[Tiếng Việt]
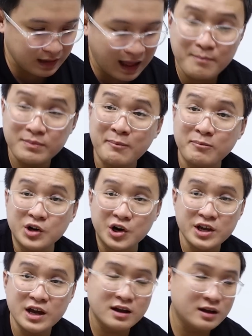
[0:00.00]
tám trăm
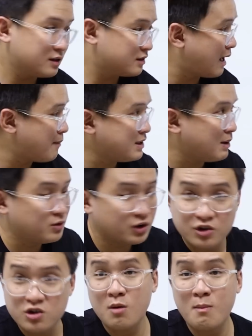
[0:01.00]
rưỡi nha tám trăm
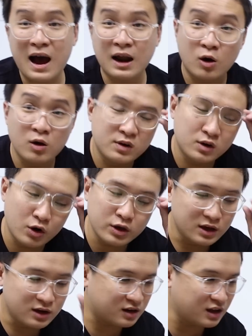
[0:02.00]
rưỡi cho ba đôi vừa rồi
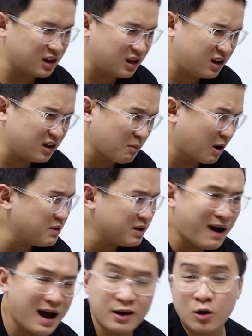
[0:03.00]
thì bởi vì
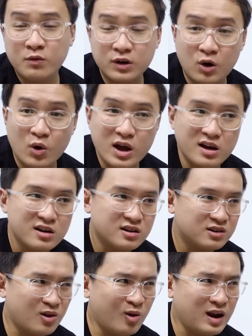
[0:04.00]
ba đôi vừa rồi á
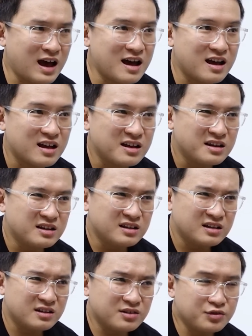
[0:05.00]
nó là
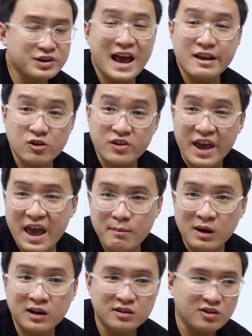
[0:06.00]
dài cho trẻ em
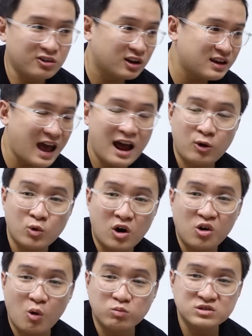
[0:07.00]
á cho nên giá của
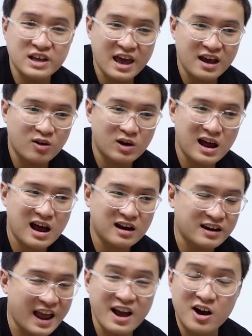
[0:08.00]
nó cũng sẽ gọi
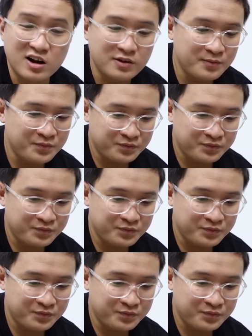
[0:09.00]
là rẻ hơn